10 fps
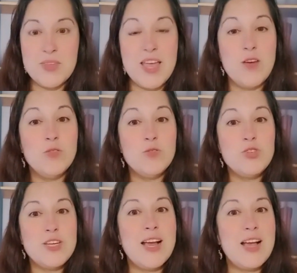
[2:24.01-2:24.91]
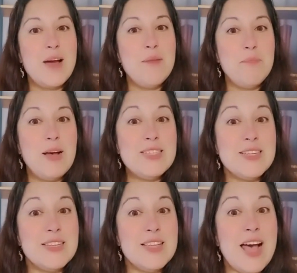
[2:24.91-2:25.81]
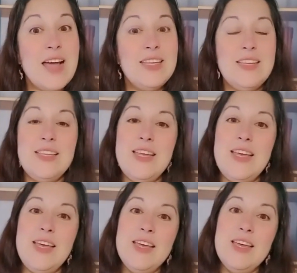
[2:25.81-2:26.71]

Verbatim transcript: Eu não tinha capacidade de